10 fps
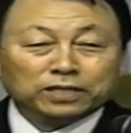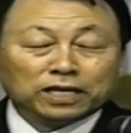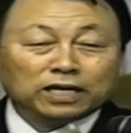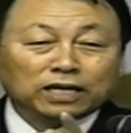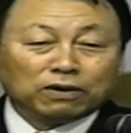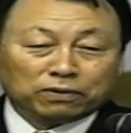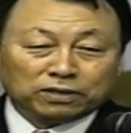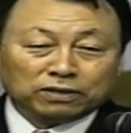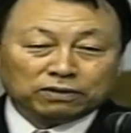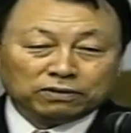耶
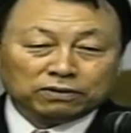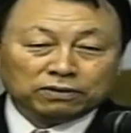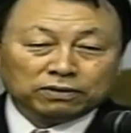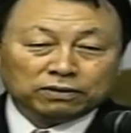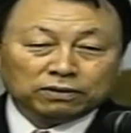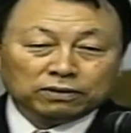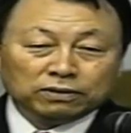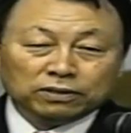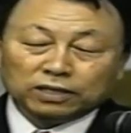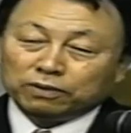稣要去我
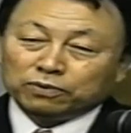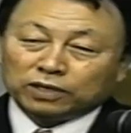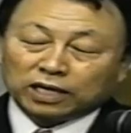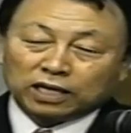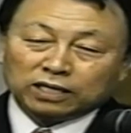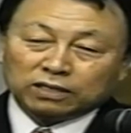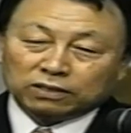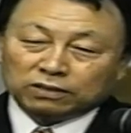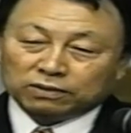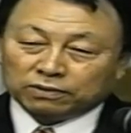们的舍
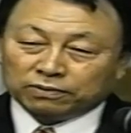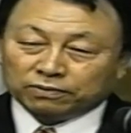下，